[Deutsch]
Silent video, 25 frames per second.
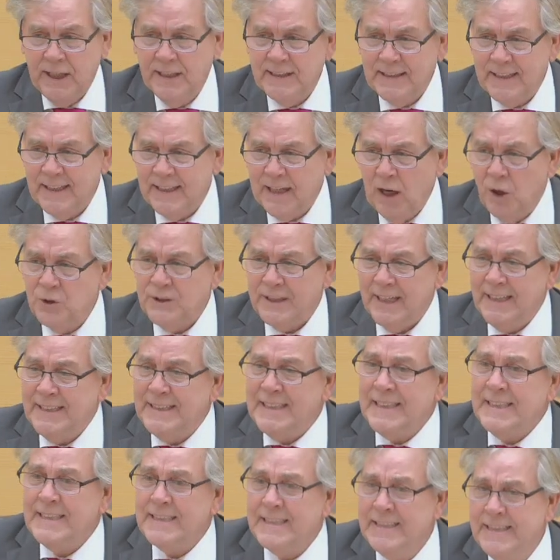sich raus,
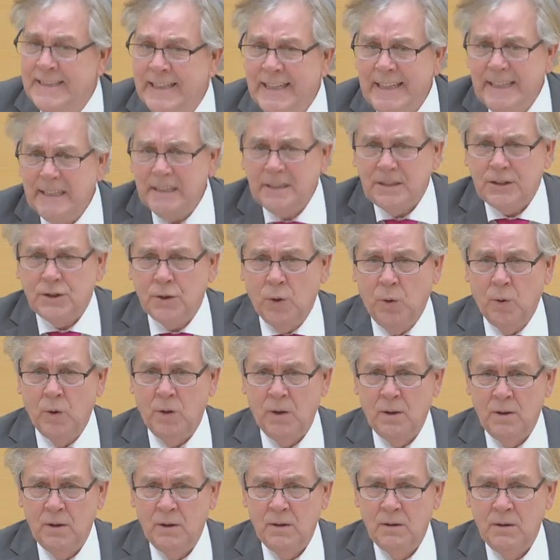es ist nicht so.
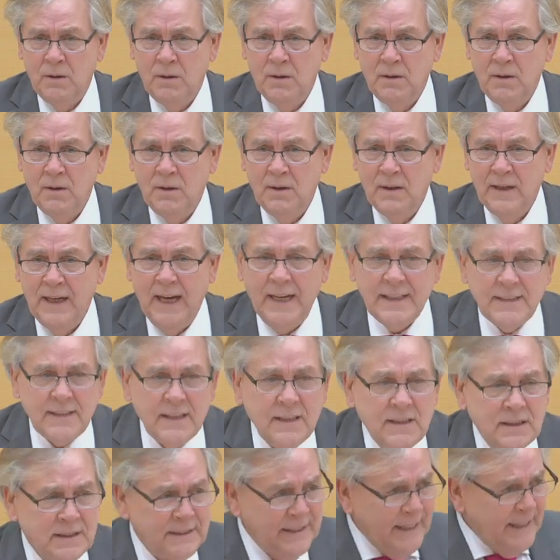Es
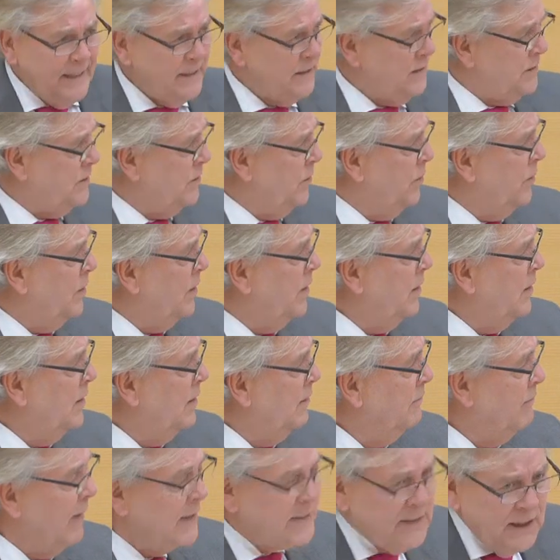ist nicht so.
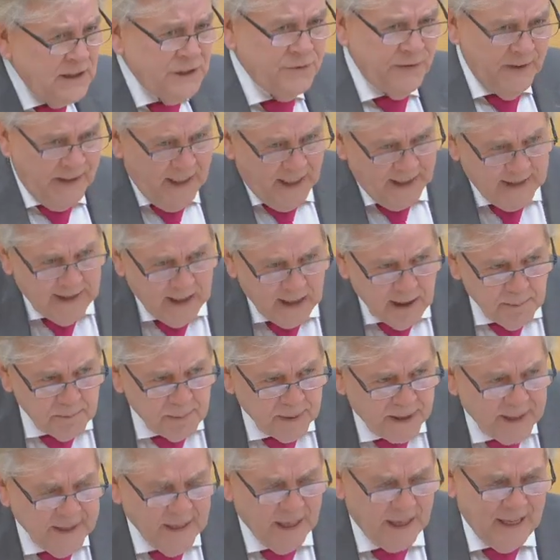Was ist, wenn einer eine
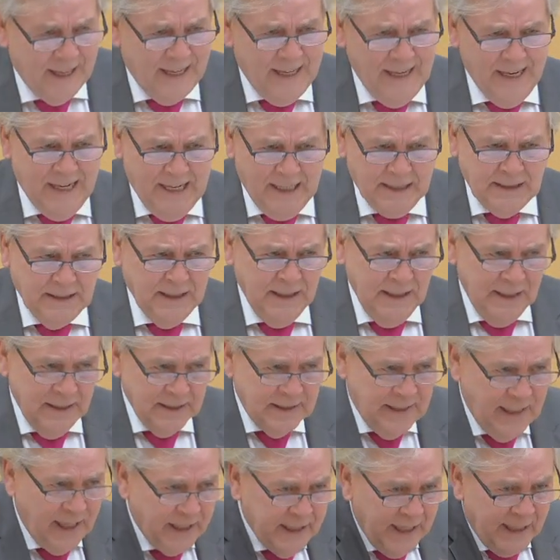Brennerei hat,
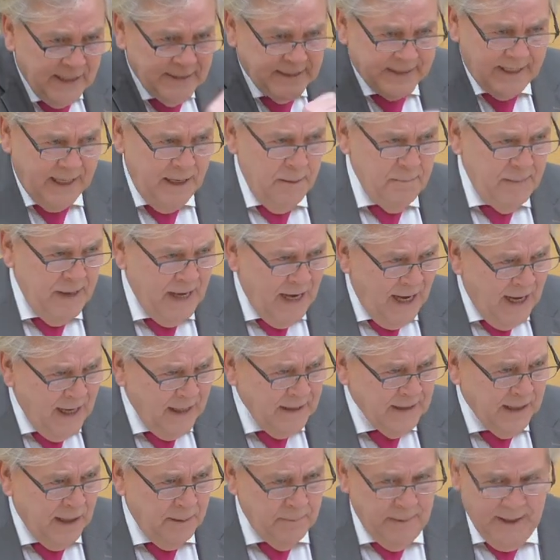die hat er als GmbH
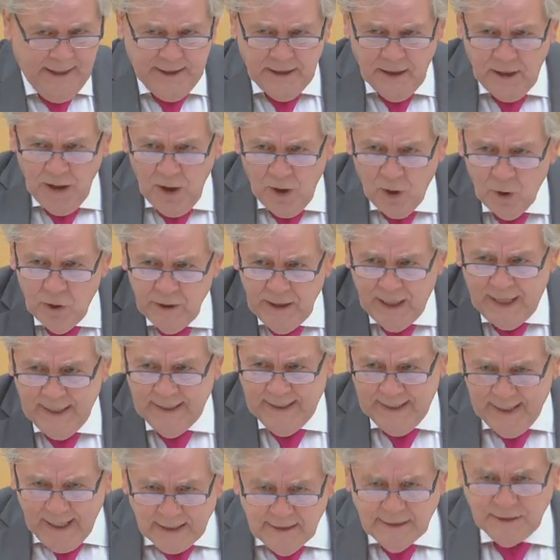angemeldet und
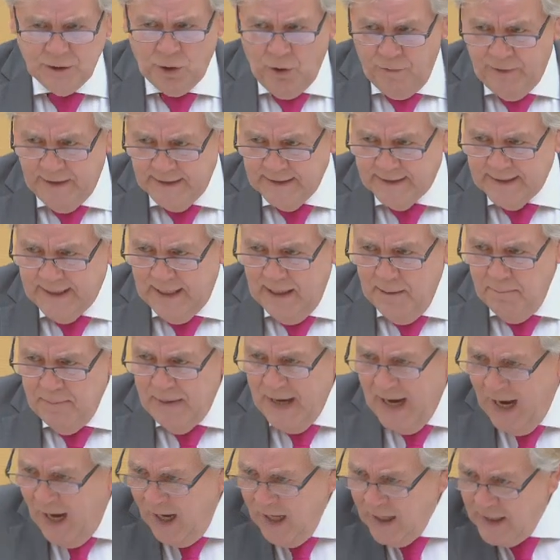einen Gasthof als
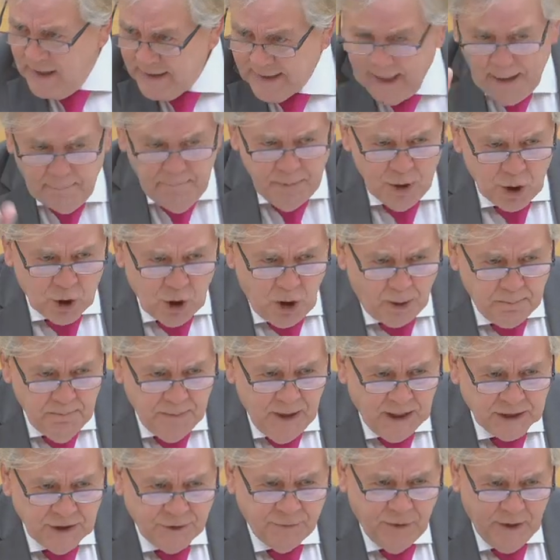GmbH, dann bekommt
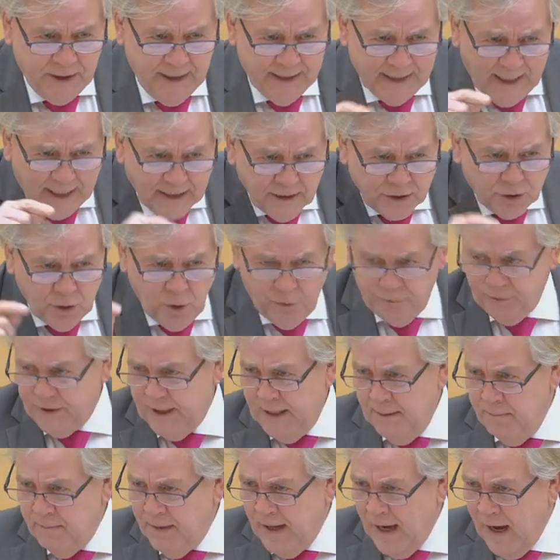das für die Gasthof
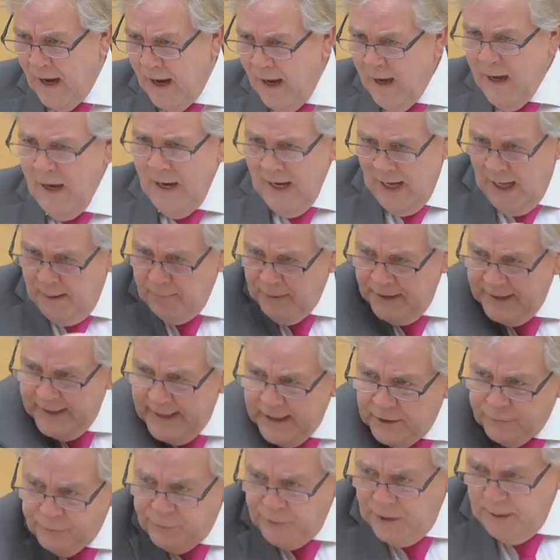GmbH, aber
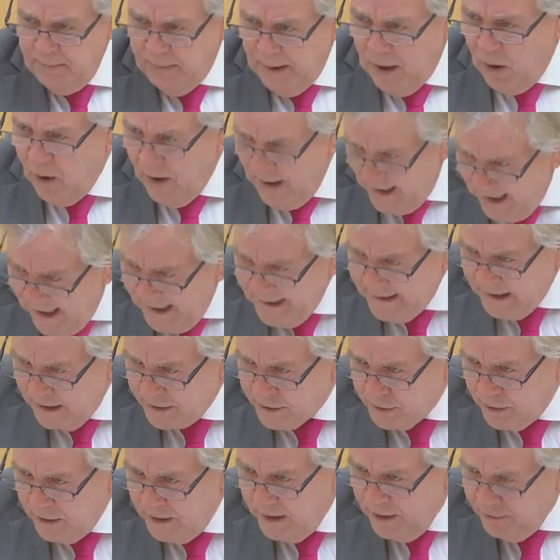nicht für die Brauerei
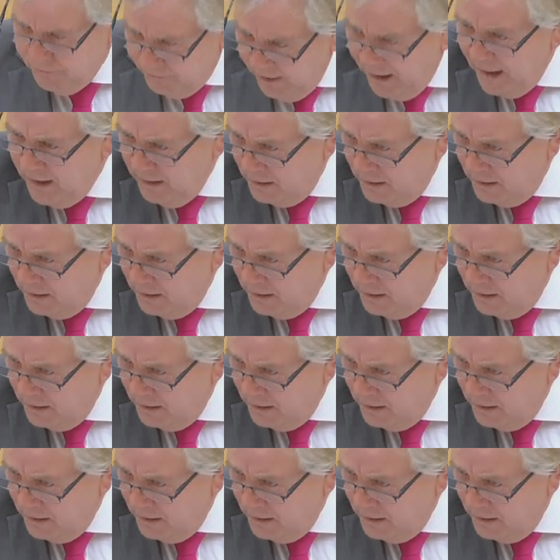natürlich, weil,